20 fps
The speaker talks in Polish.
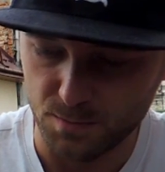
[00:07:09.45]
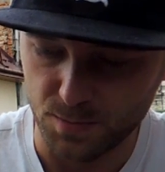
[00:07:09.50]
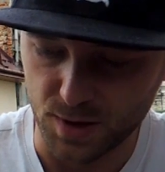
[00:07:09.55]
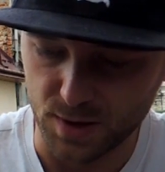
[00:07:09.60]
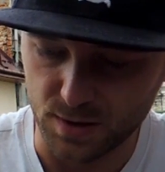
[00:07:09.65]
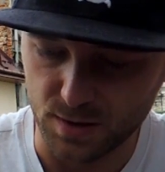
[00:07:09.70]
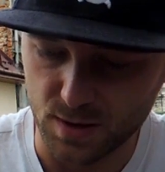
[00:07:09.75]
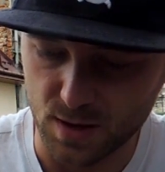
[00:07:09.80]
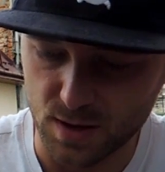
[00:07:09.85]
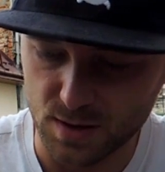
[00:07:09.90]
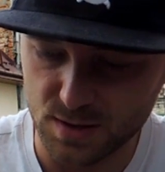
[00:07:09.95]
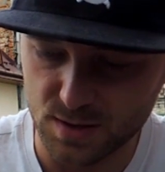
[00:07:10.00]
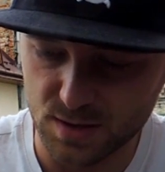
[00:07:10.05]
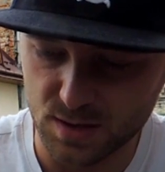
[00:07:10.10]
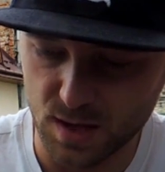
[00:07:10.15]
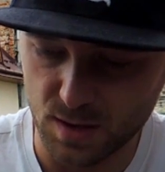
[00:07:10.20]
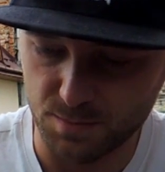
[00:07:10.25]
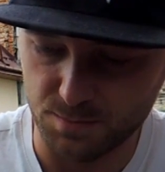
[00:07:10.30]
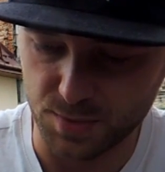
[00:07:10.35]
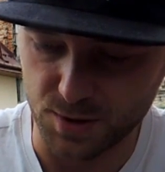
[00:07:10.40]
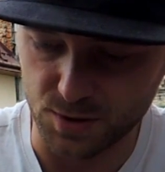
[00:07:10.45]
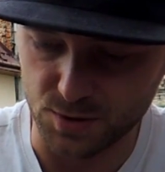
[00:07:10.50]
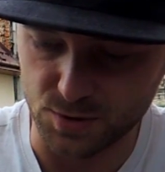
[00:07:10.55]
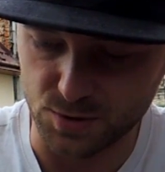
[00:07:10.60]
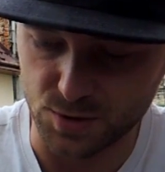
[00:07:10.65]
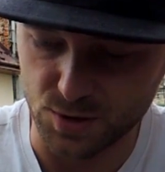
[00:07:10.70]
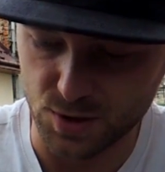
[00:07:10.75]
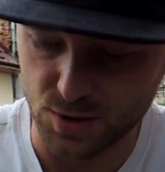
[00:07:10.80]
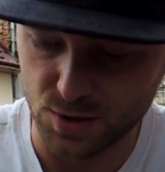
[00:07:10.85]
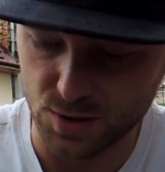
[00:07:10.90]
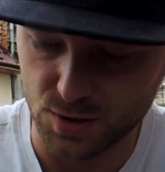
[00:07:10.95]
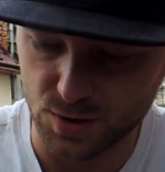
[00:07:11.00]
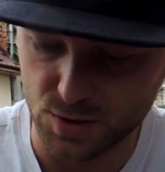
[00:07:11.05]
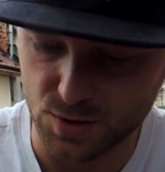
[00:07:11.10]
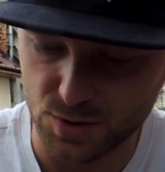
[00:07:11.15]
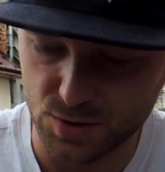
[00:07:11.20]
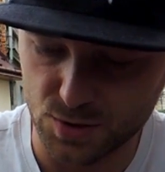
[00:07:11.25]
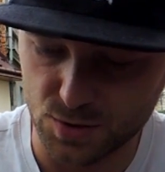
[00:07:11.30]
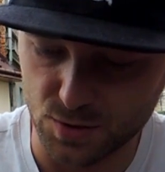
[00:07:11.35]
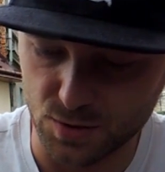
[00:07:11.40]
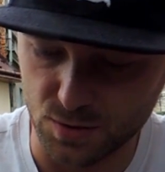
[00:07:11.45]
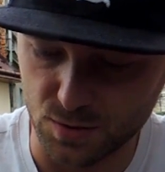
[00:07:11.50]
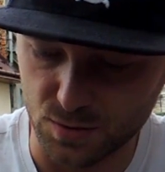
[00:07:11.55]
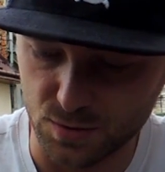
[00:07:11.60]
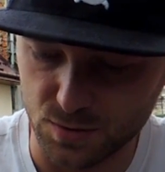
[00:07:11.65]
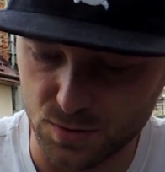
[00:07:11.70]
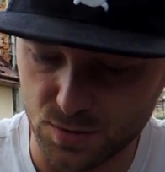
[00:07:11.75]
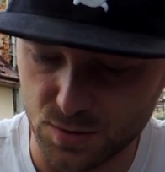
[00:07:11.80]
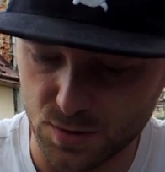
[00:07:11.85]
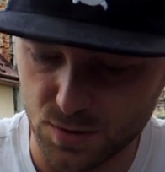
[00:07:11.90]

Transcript: 15.50.